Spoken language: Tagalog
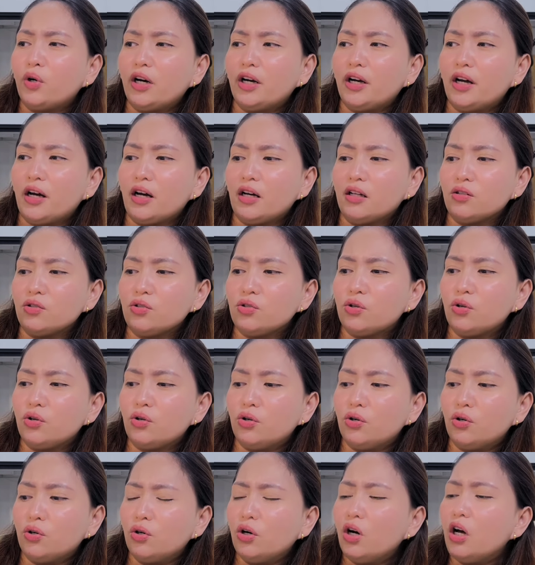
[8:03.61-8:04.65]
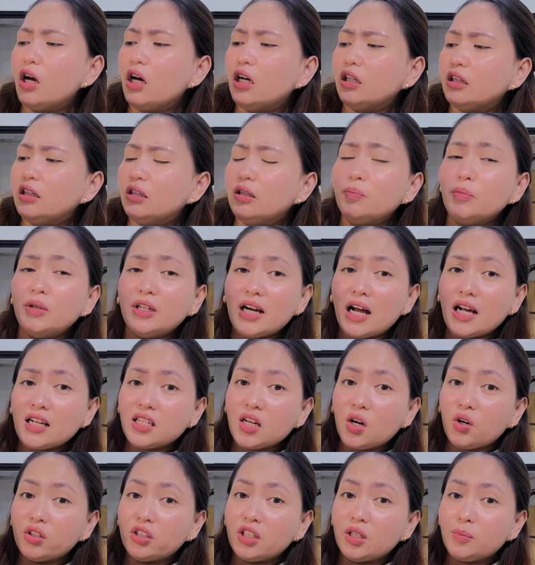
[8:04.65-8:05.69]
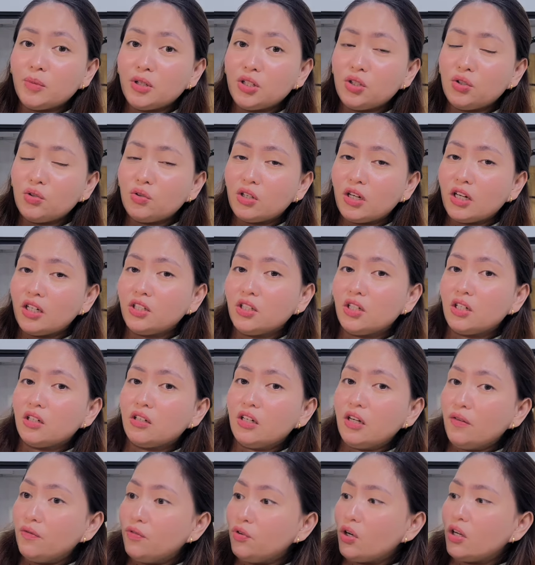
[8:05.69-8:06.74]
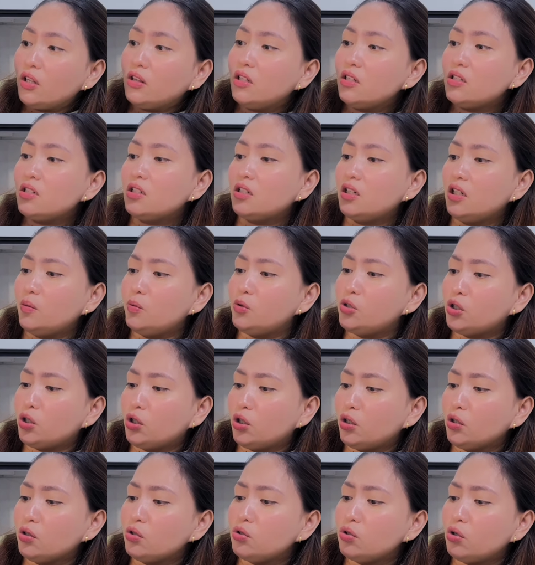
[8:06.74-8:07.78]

Ayan. So, binasa ko naman yung kanyang review and description.